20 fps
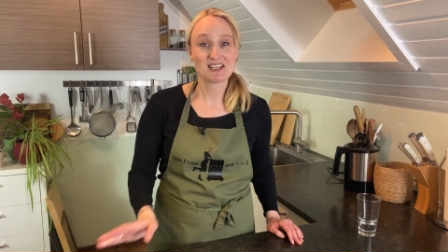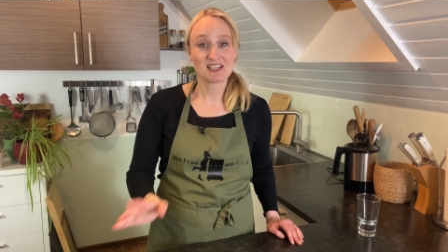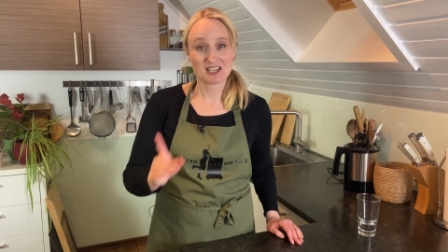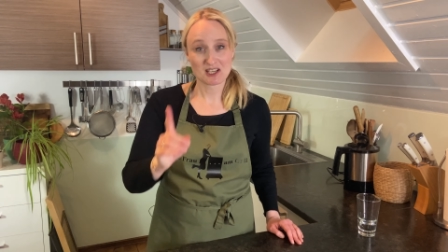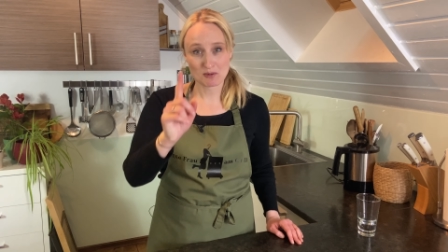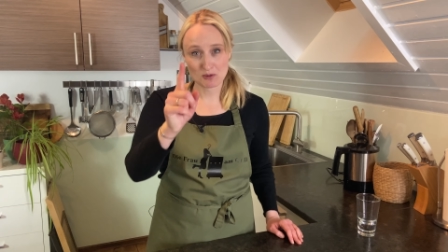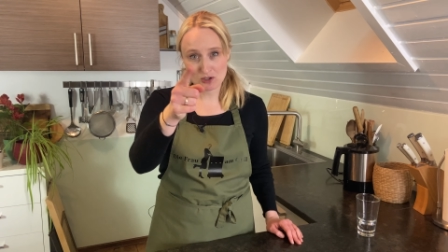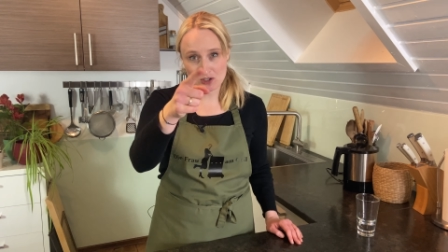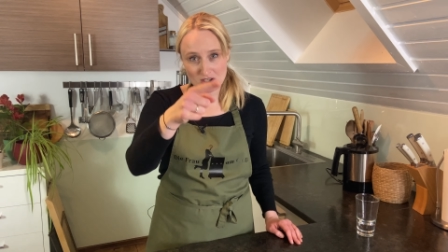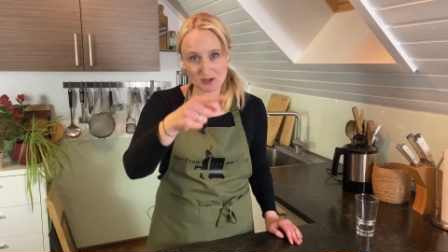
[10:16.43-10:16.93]
Ich
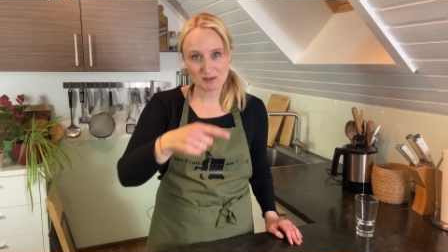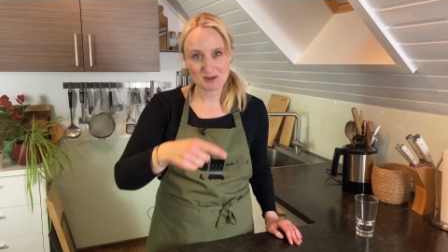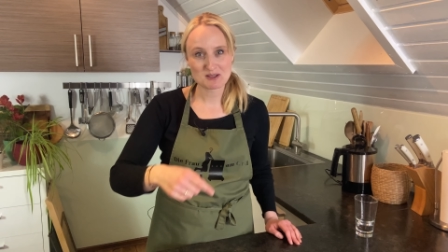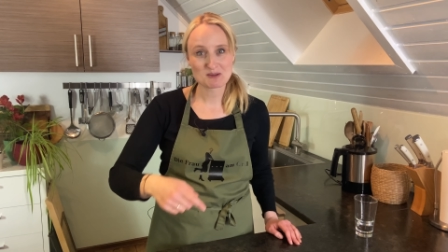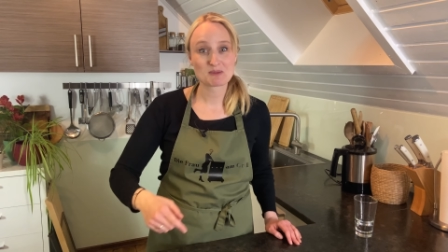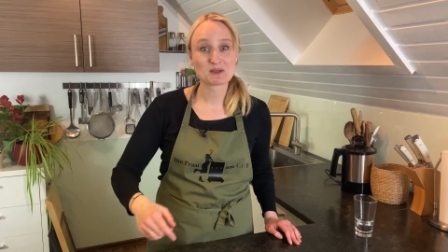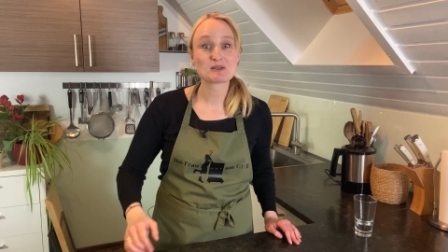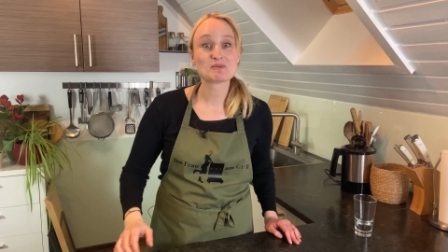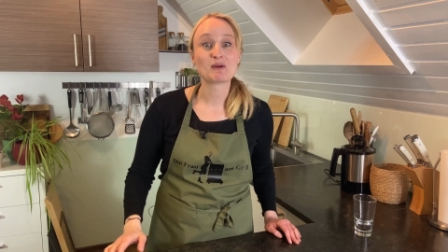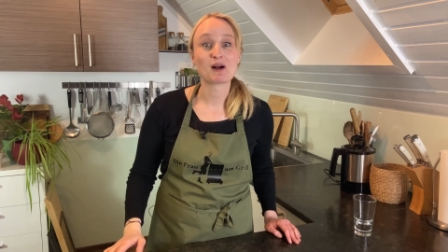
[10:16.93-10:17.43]
wünsche euch was,
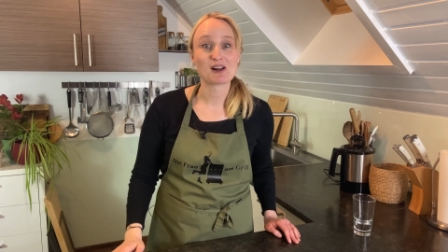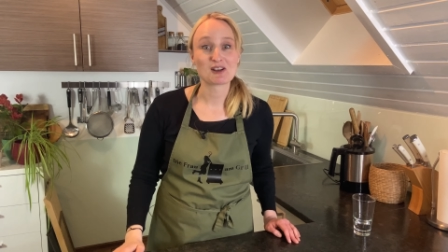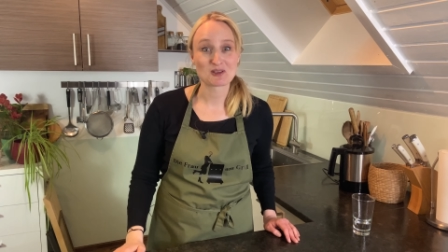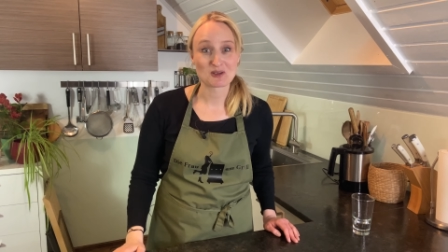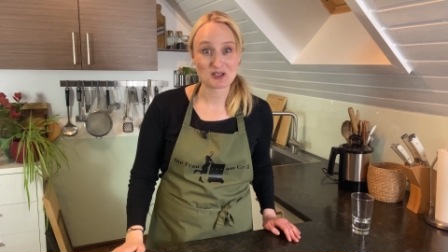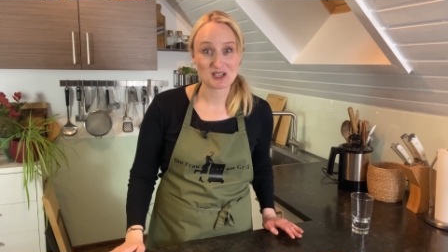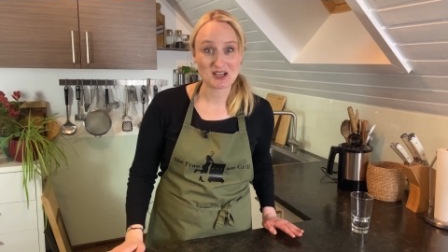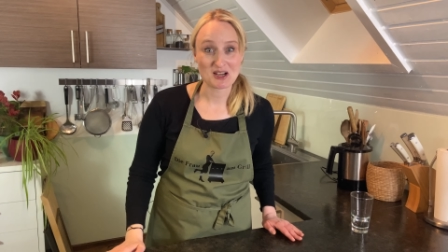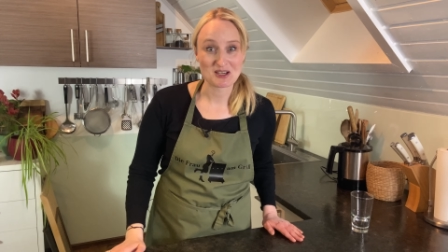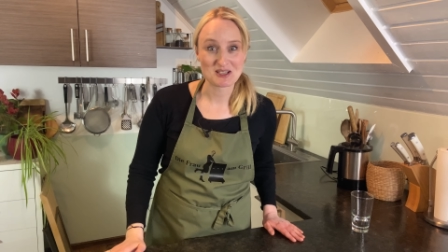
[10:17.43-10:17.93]
bis bald,
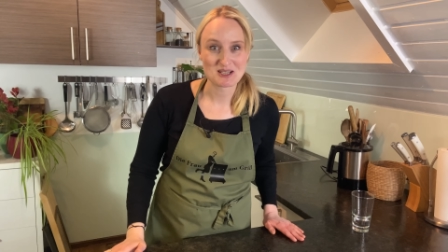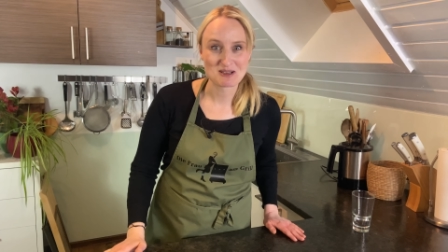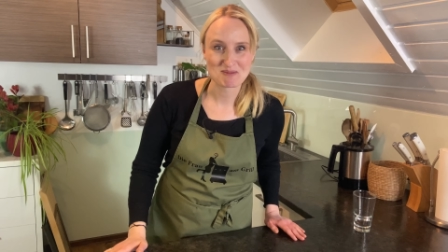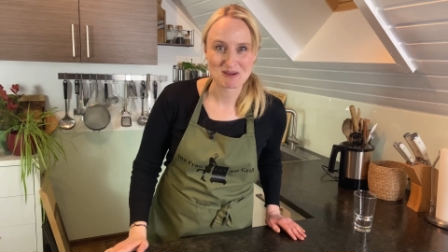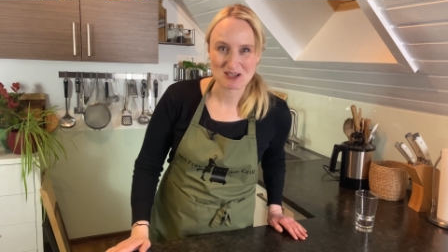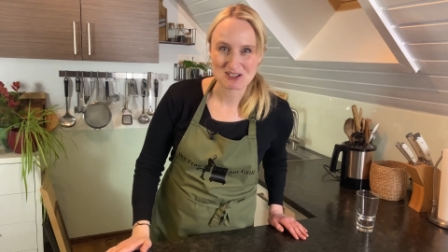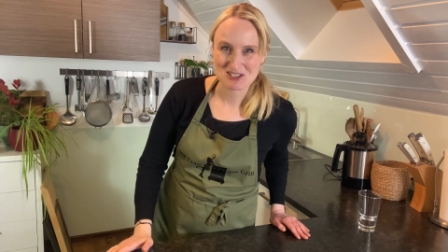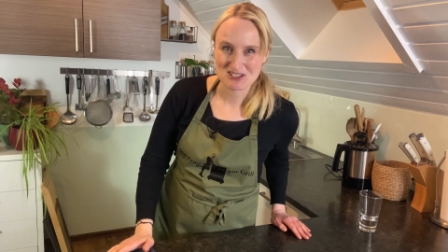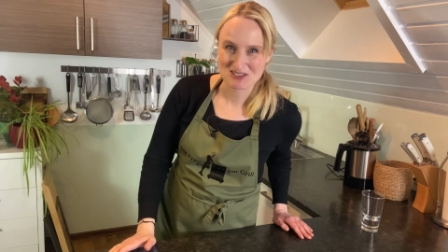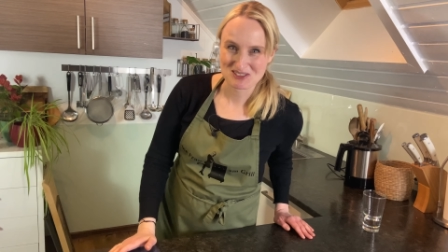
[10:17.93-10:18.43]
eure Anja,
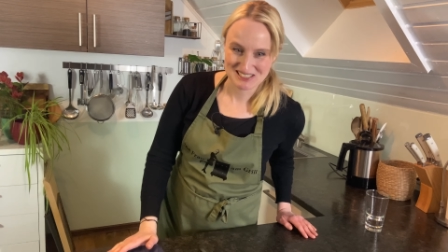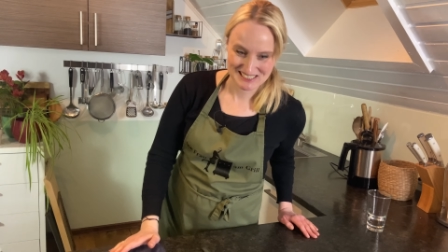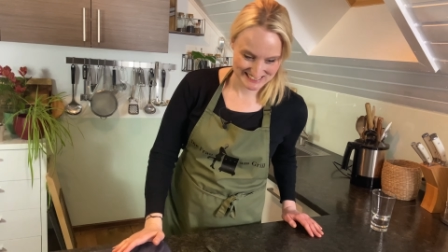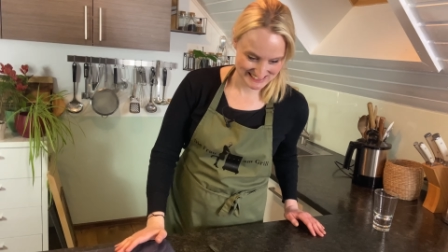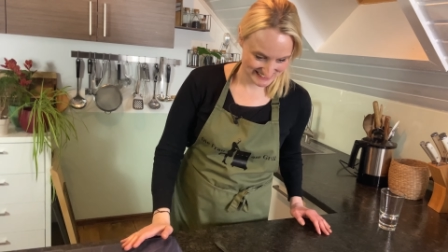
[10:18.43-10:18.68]
macht's gut.